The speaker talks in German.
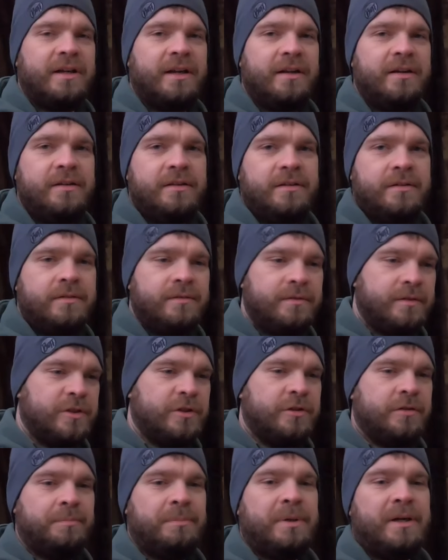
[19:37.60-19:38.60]
kennt,
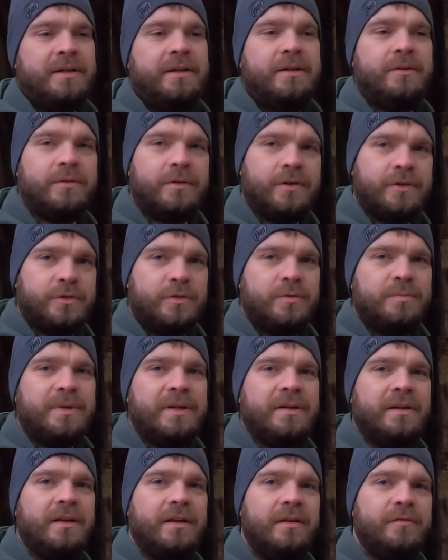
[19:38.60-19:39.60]
ich packe ihn euch unten
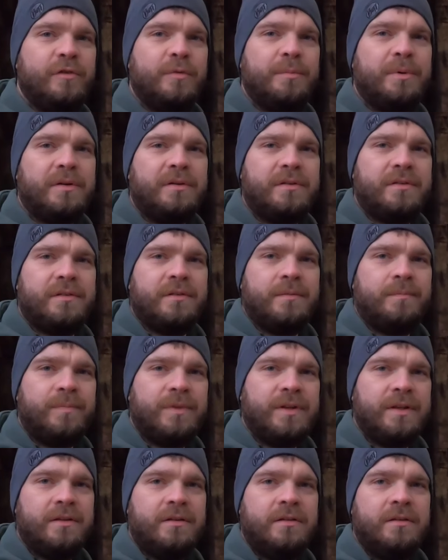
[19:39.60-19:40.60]
meine Infobox,
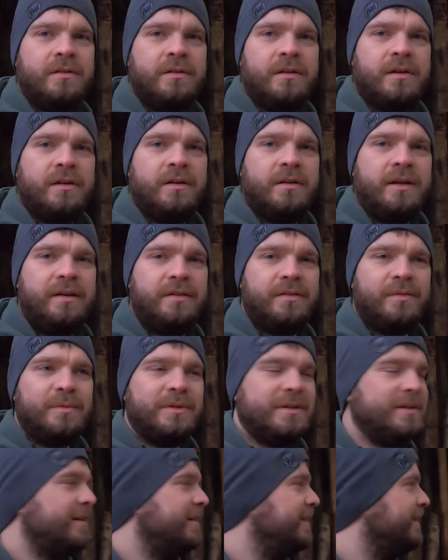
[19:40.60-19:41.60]
den äh, Link zum
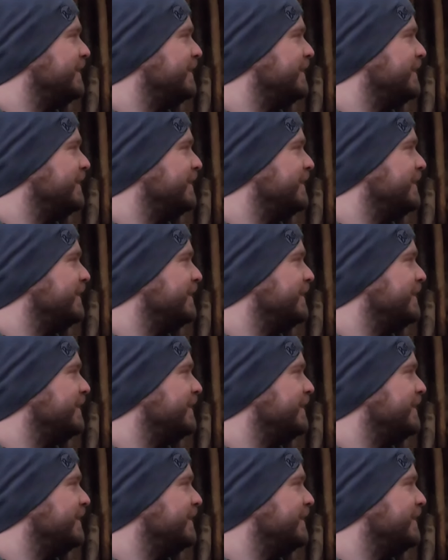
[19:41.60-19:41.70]
Kanal. In die